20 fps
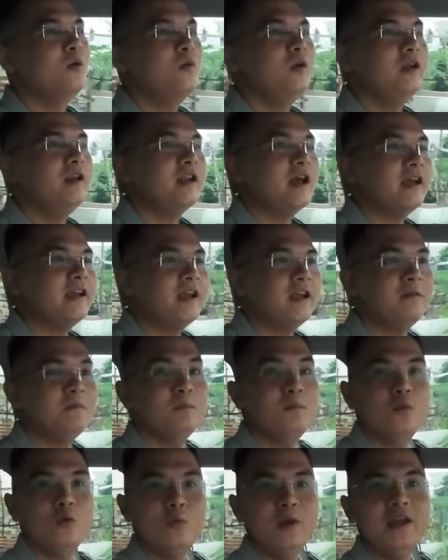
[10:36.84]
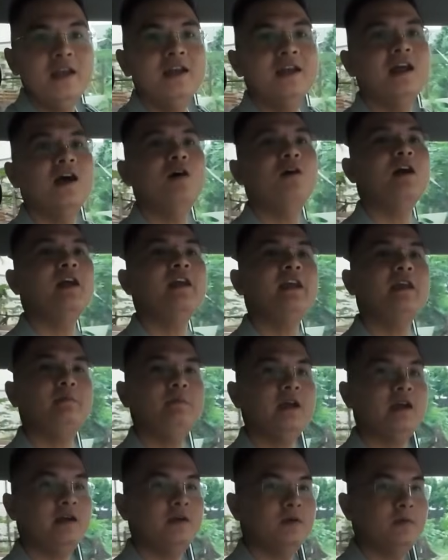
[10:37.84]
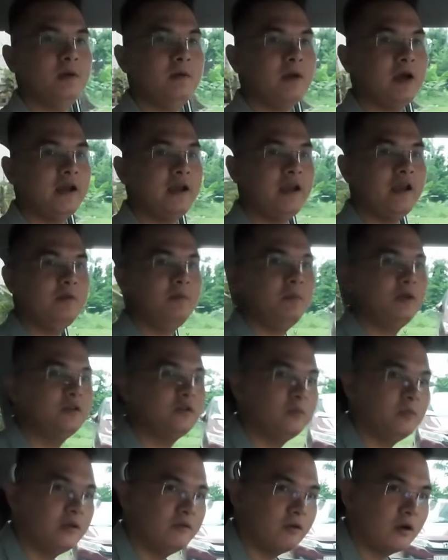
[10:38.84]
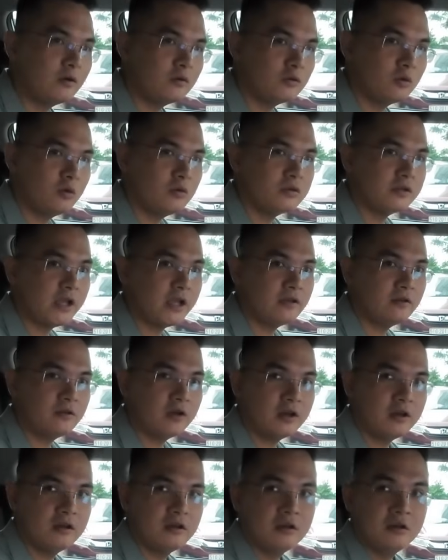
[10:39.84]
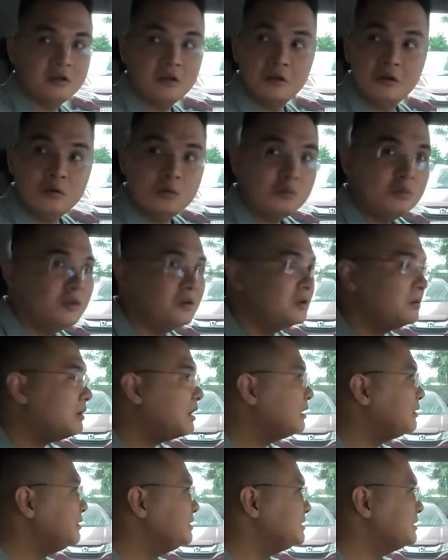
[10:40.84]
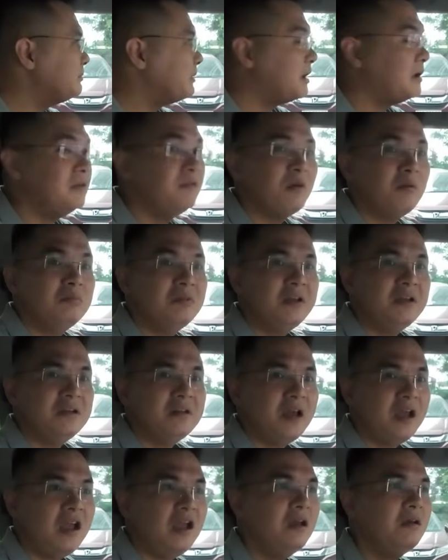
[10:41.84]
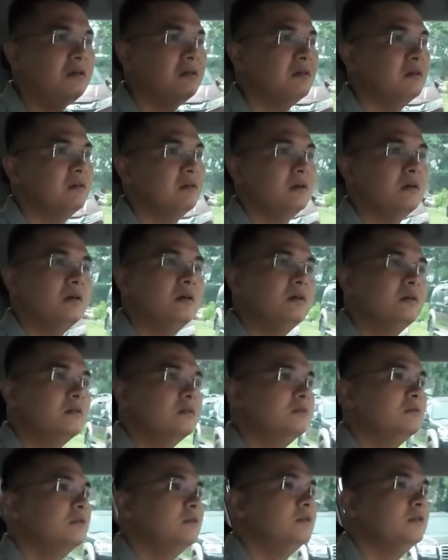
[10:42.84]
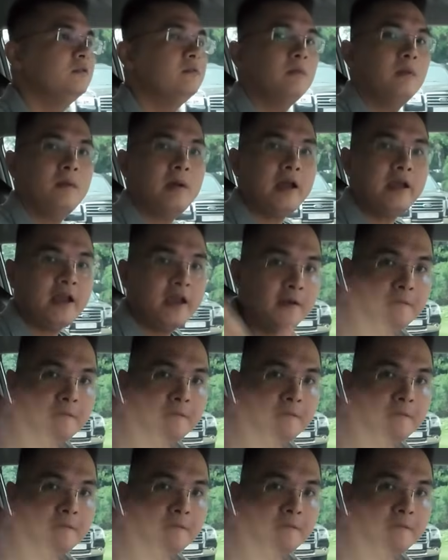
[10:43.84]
khuyên anh em mua pin ok anh em nhá bye bye anh em mình chuẩn bị vào chỗ đỗ xe rồi đây ui các bác cứ đi xe máy phóng tít thế bye bye anh